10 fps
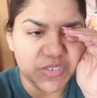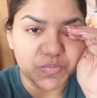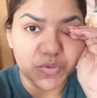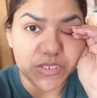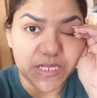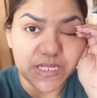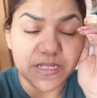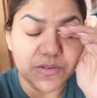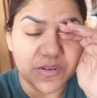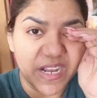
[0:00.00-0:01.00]
जो पूछा
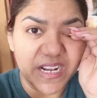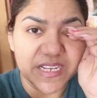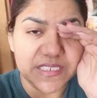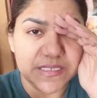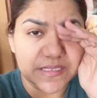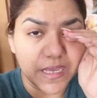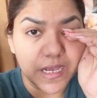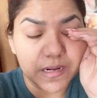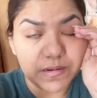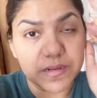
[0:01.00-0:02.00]
था तो आई
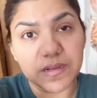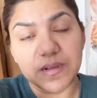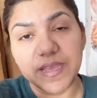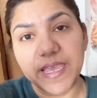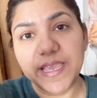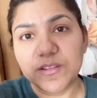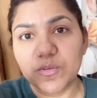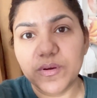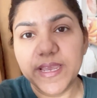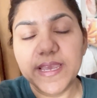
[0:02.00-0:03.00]
यार uh, एक
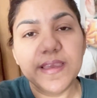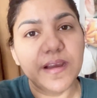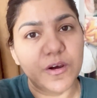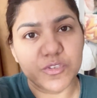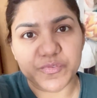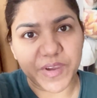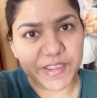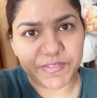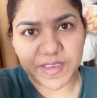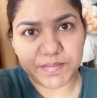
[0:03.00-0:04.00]
तो है हाउस
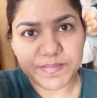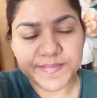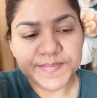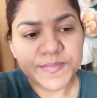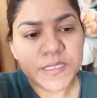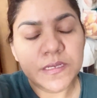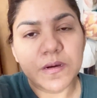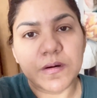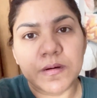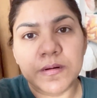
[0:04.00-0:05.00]
वाइफ हैं हम
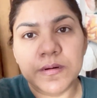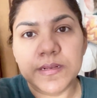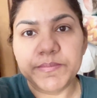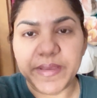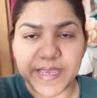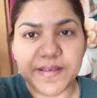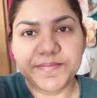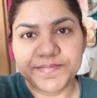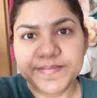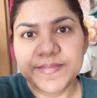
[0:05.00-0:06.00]
और मैं
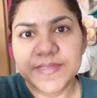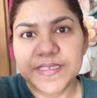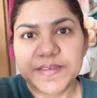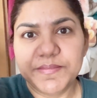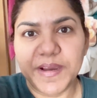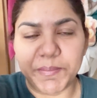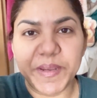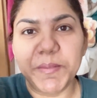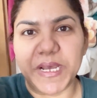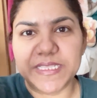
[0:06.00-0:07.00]

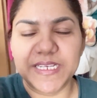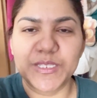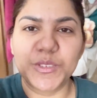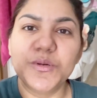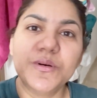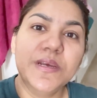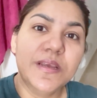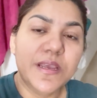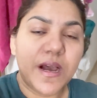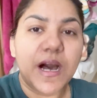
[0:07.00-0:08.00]
अपनी बात करती हूँ
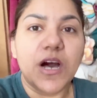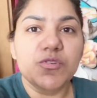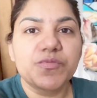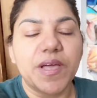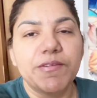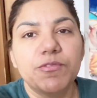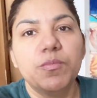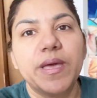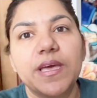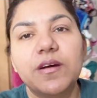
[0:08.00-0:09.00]
हाउसवाइफ हूँ
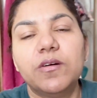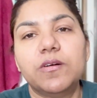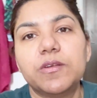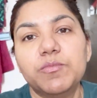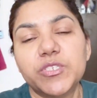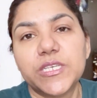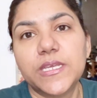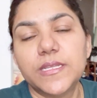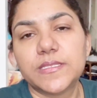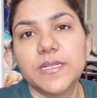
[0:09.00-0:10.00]
मैं और मुझे
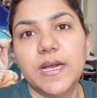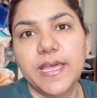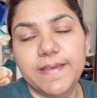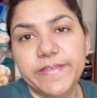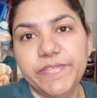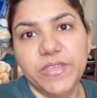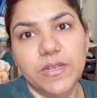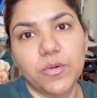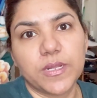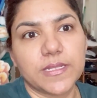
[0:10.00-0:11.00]
इतना हैवी
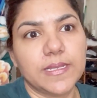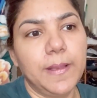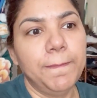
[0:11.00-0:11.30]
फील हो रहा था